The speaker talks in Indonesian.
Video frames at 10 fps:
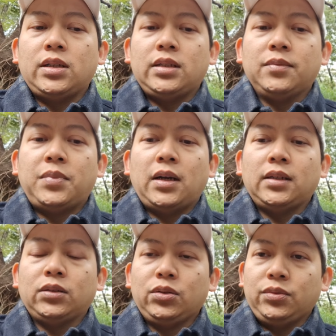di Jepang
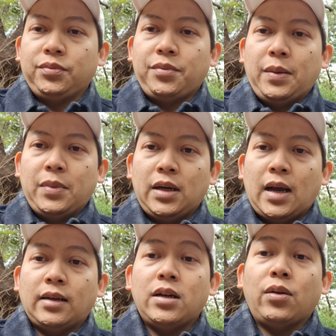itu memang
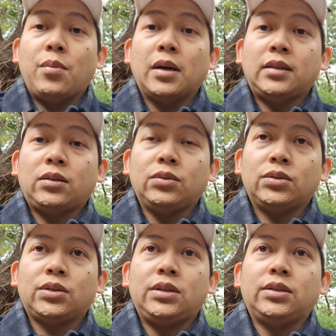ada obatnya
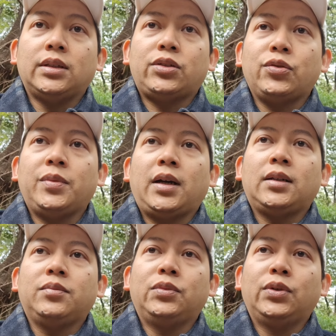khusus gitu ya cuma
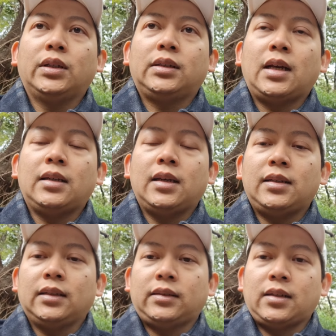kan buat
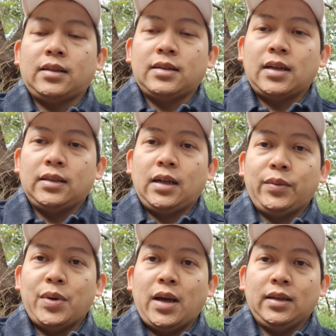kalian yang terkendala
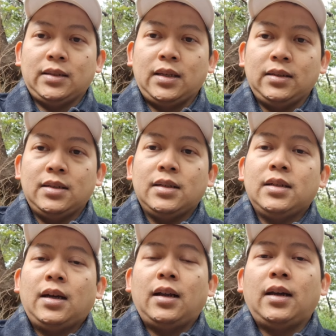dengan bahasa
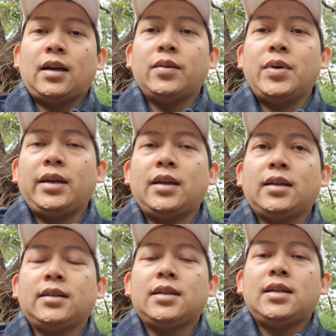alangkah
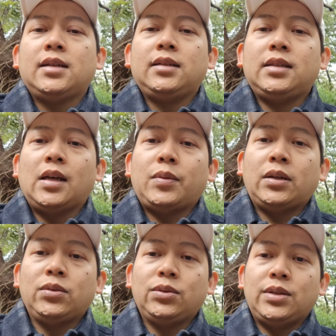baiknya
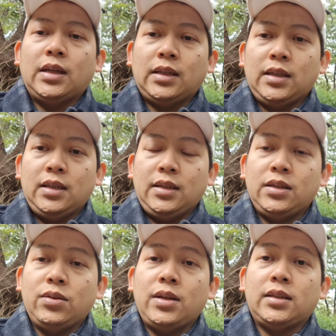disiapkan dulu dari
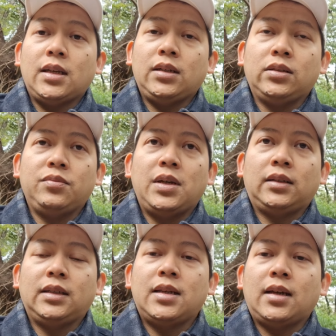Indonesia gitu biar
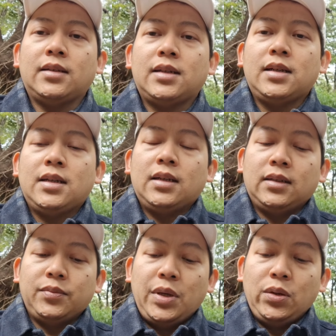tidak
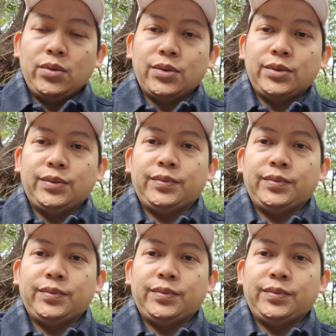bingung